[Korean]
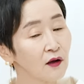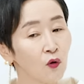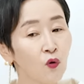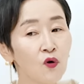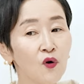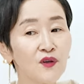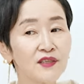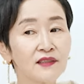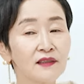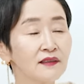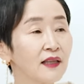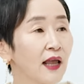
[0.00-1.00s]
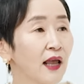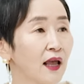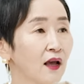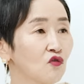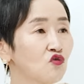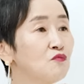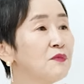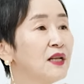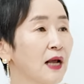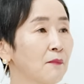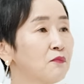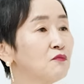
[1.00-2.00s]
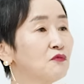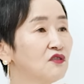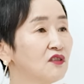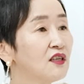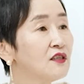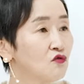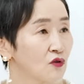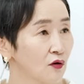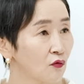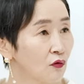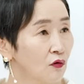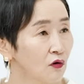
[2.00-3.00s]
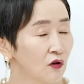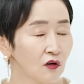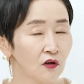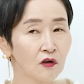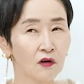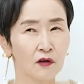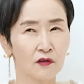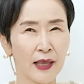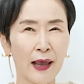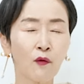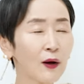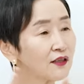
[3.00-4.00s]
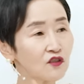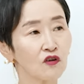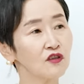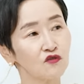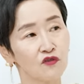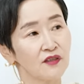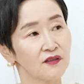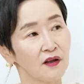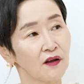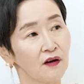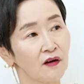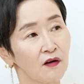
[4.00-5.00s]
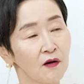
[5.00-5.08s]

홀로 있을 때 국민의 아픔도 느낄 수 있고 객관적일 수 있어요.